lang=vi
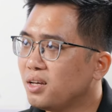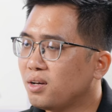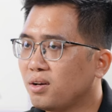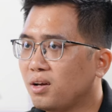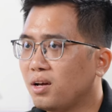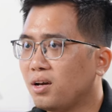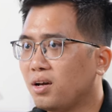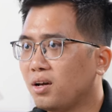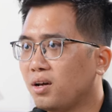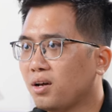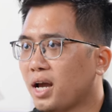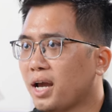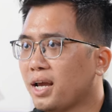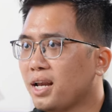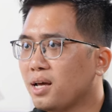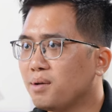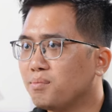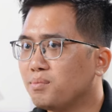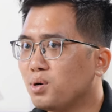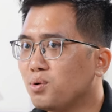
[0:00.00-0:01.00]
À,
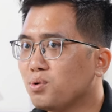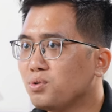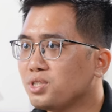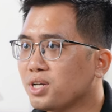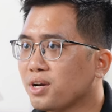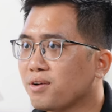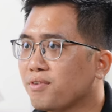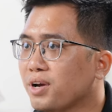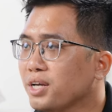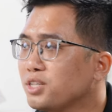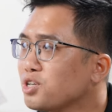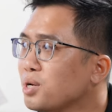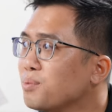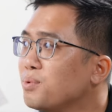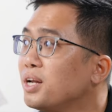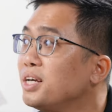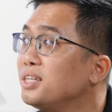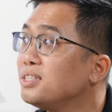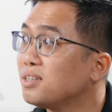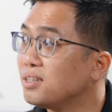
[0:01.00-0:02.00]
hay là mẫu Chevrolet
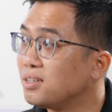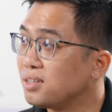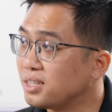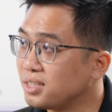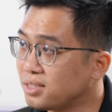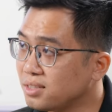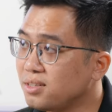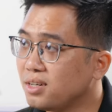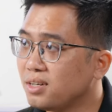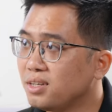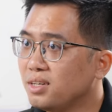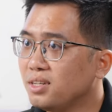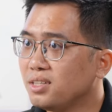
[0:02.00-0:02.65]
Trailblazer ngày xưa.